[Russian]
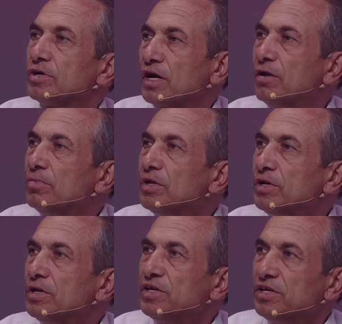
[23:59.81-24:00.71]

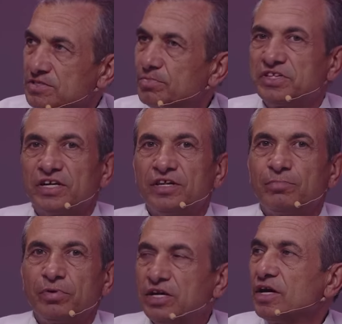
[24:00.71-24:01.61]
храм,
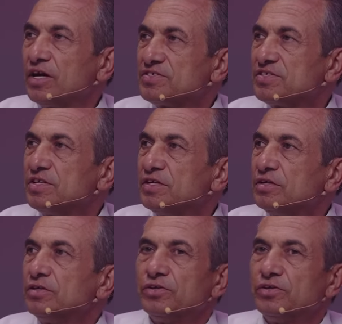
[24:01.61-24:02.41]
несмотря на приказ